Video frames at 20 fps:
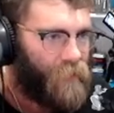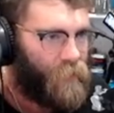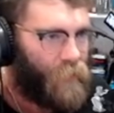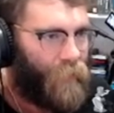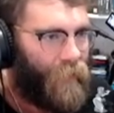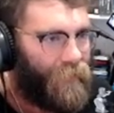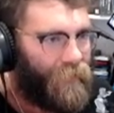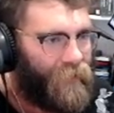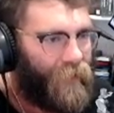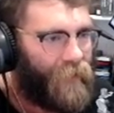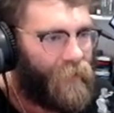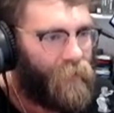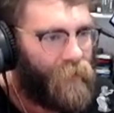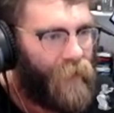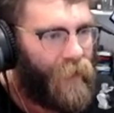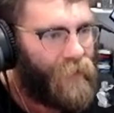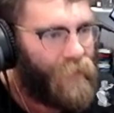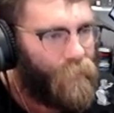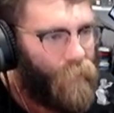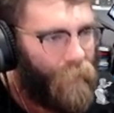Co prawda,
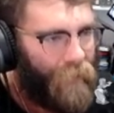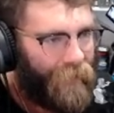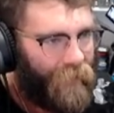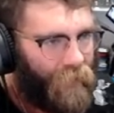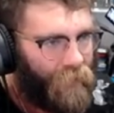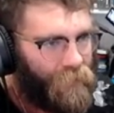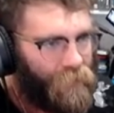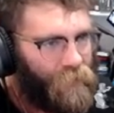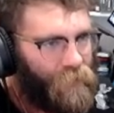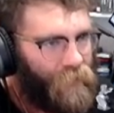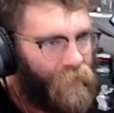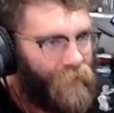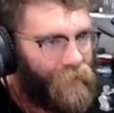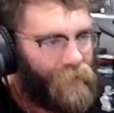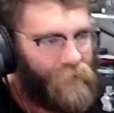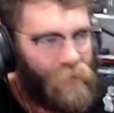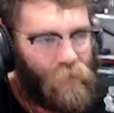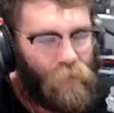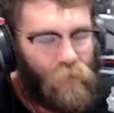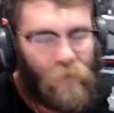no ja nie mam jakiegoś,
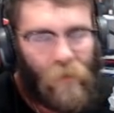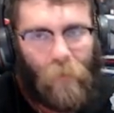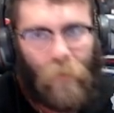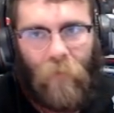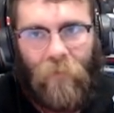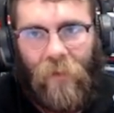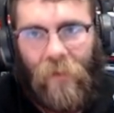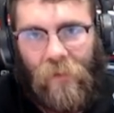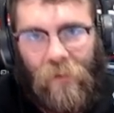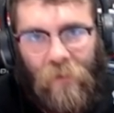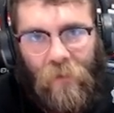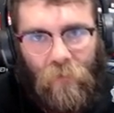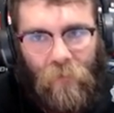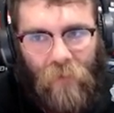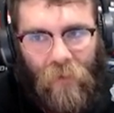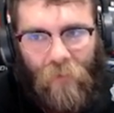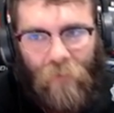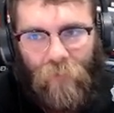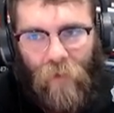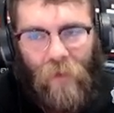jakiejś dużej powierzchni
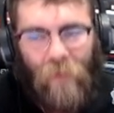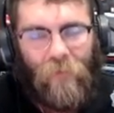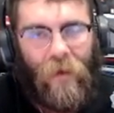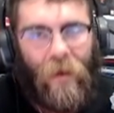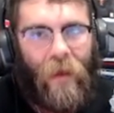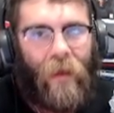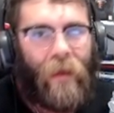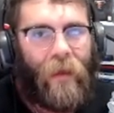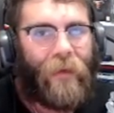tutaj w moim